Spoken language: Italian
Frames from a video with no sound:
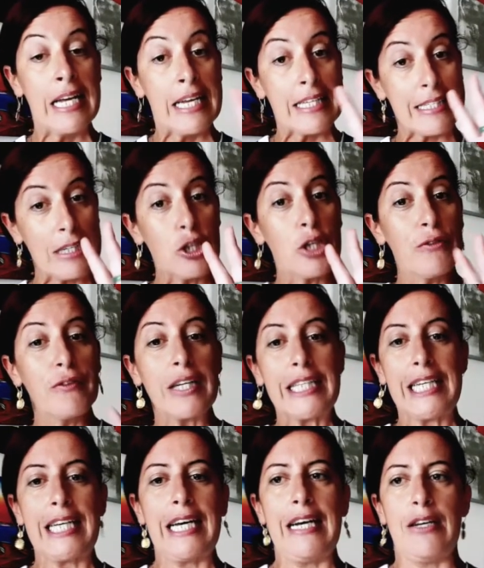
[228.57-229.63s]
Se ci
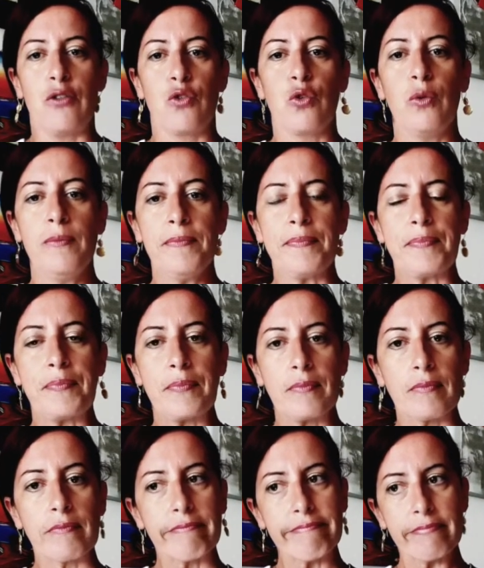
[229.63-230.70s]
fate
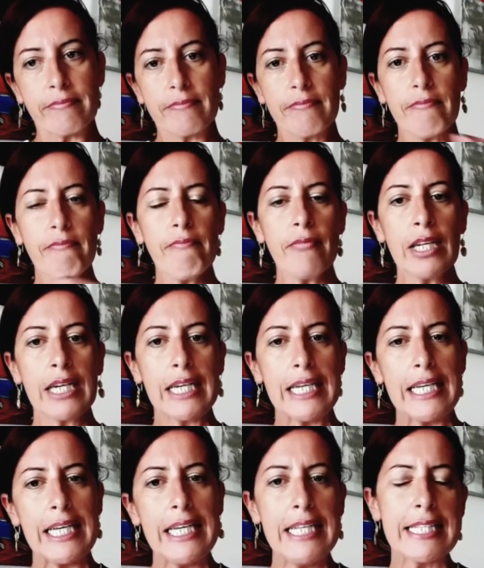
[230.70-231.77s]
caso,
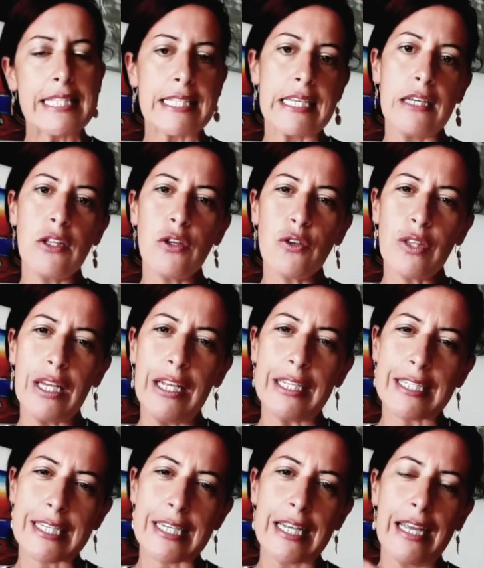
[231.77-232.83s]
il segno
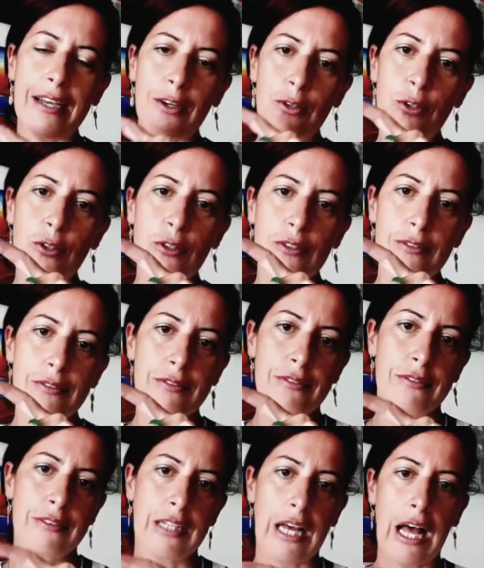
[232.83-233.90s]
del cieco
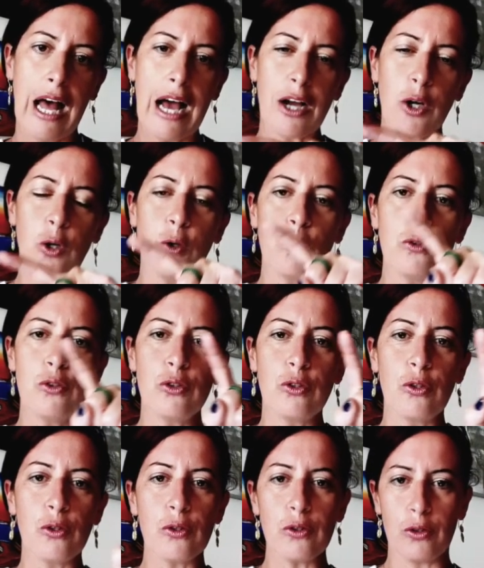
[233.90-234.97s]
ha
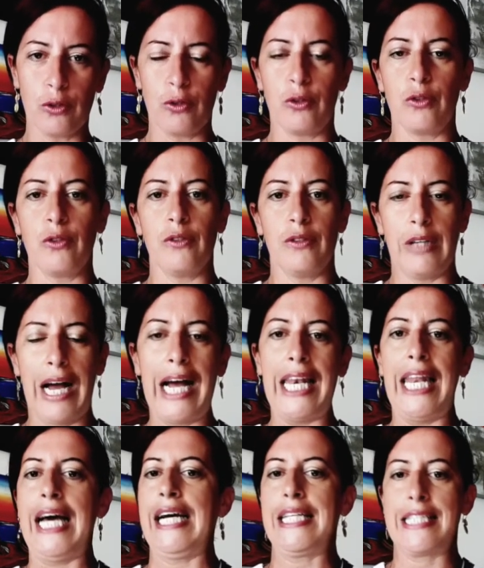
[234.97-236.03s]
condotto a
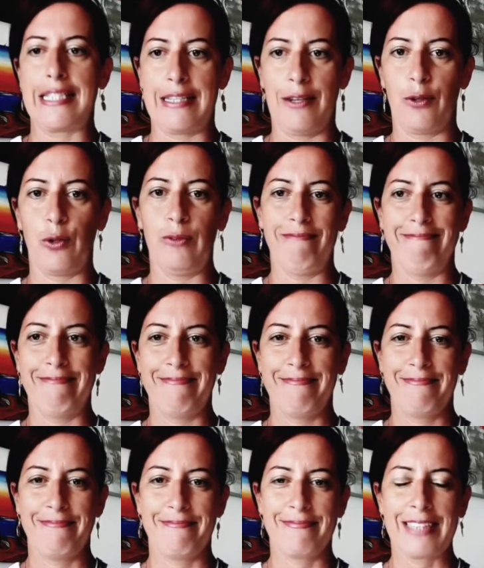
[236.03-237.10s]
Lazzaro
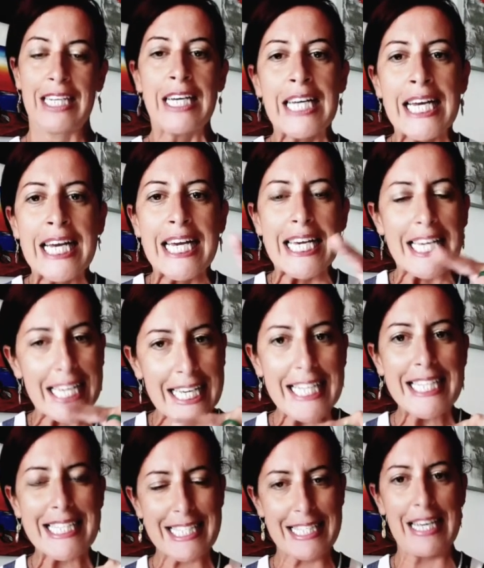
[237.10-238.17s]

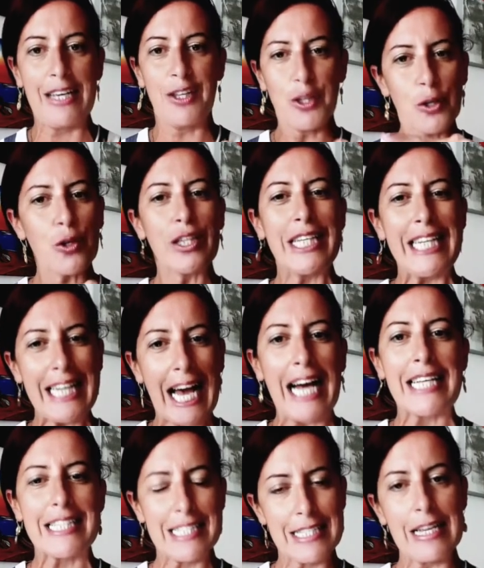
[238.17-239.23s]
il segno di
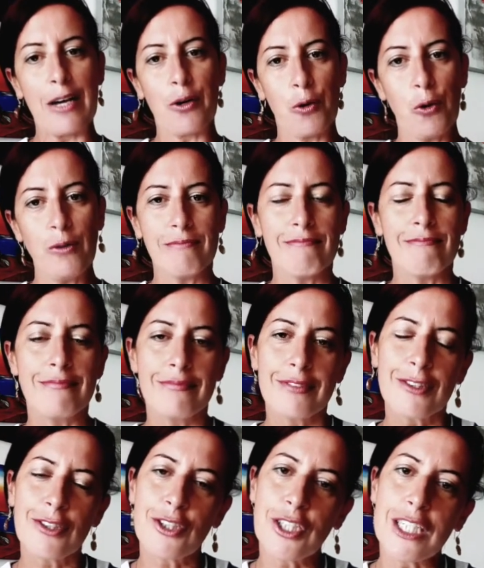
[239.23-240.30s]

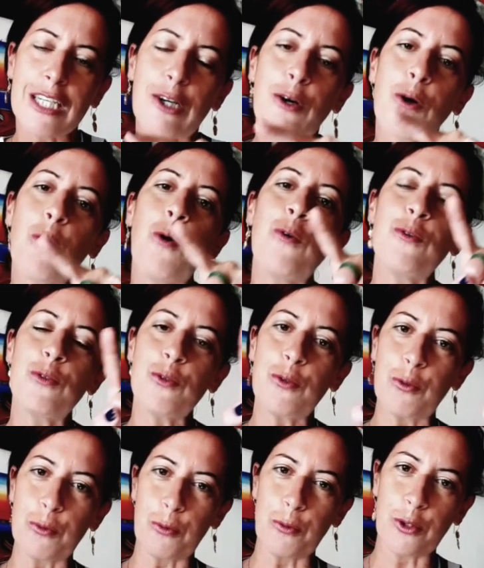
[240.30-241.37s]
Lazzaro ci
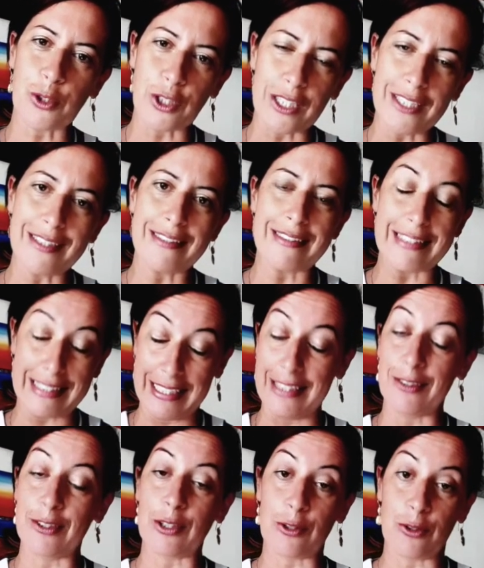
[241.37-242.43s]
conduce dentro